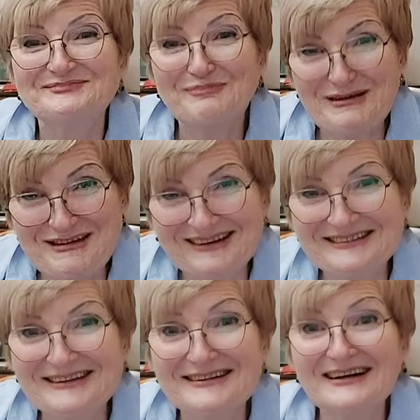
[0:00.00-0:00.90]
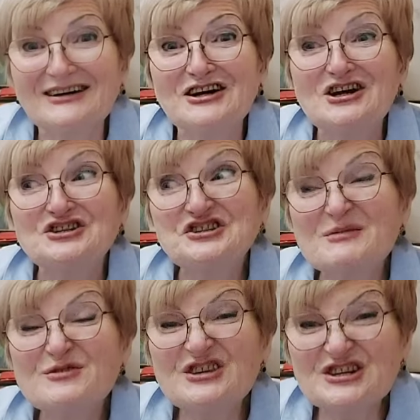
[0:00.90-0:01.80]
Понятно, да?
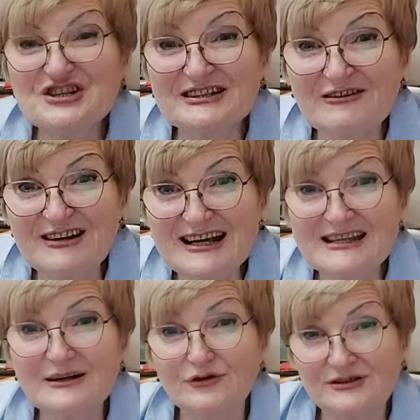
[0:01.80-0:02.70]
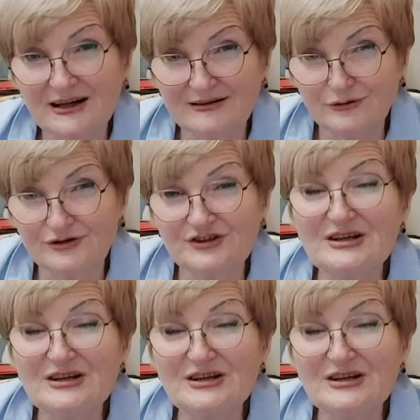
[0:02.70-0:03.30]
Чем ниже давление вот так вот,